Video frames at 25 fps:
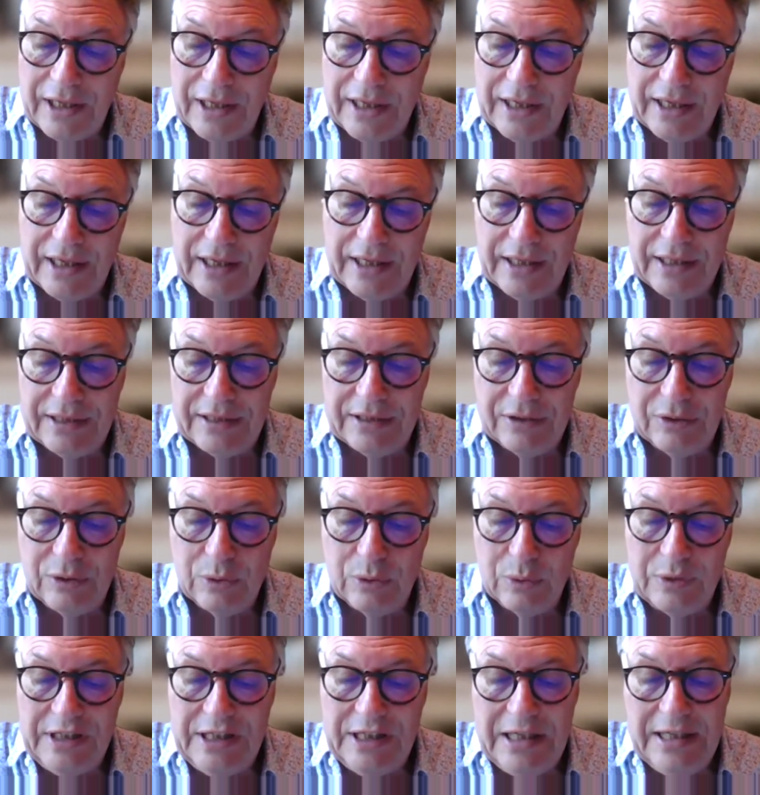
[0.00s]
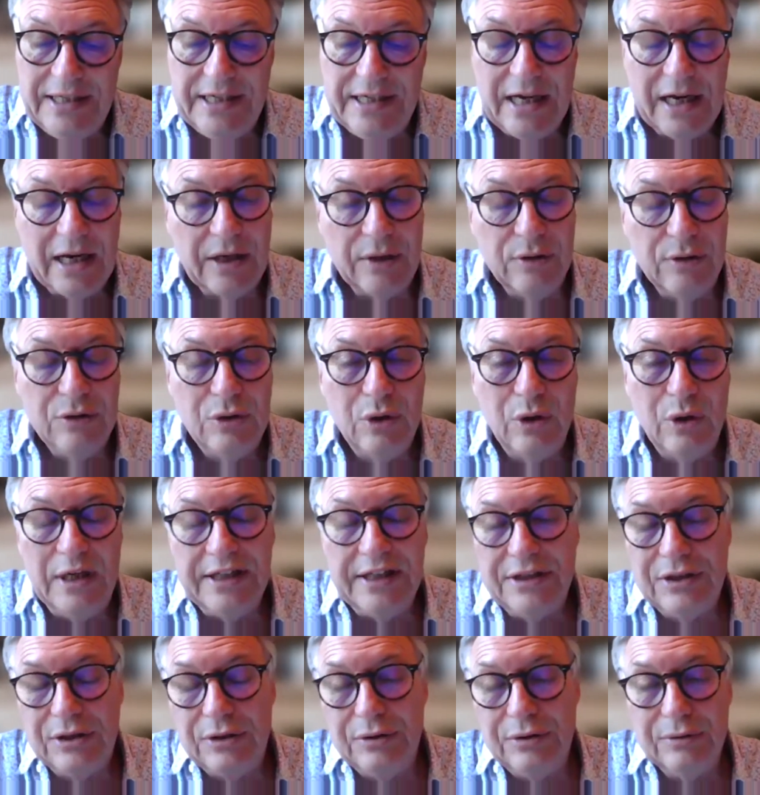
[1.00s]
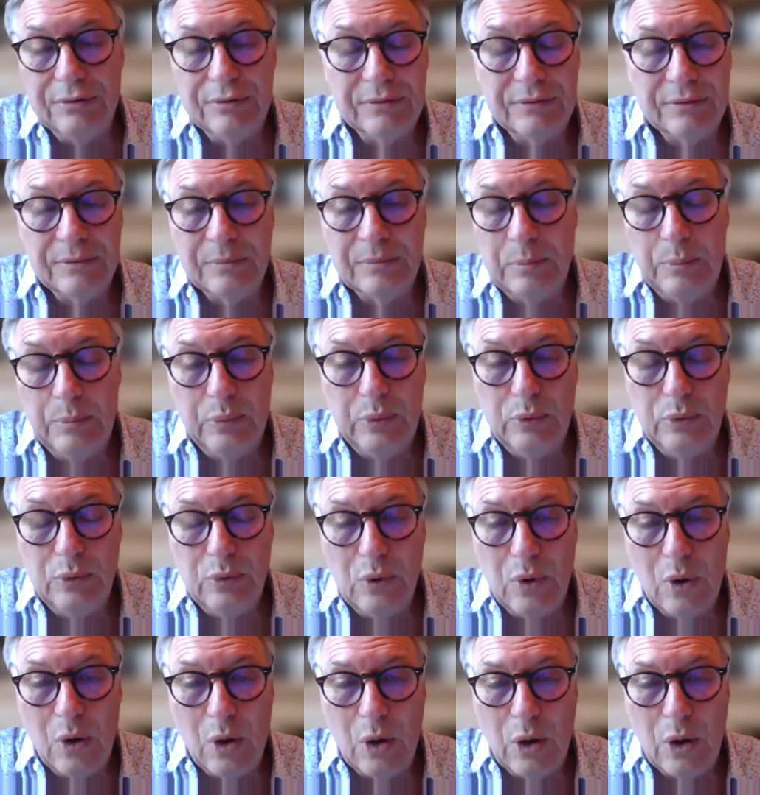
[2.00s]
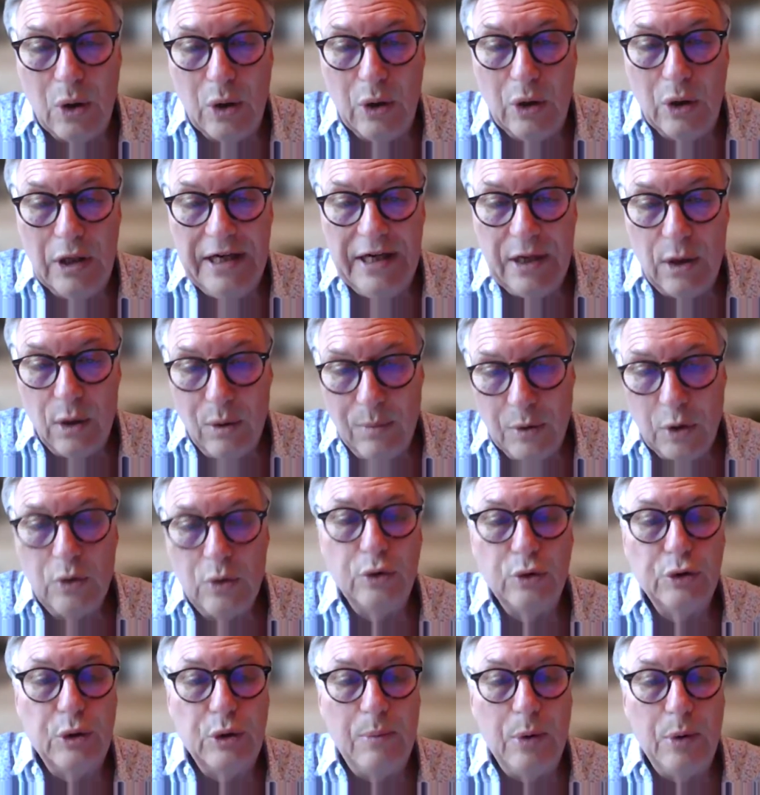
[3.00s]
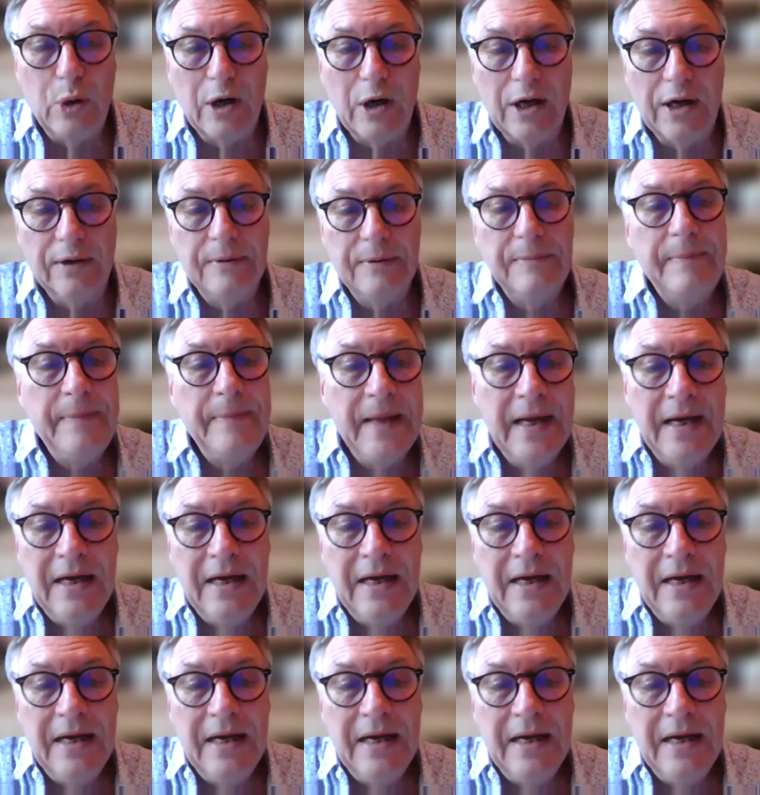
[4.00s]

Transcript: euh, donc il y a une collection pour euh, les romans contemporains,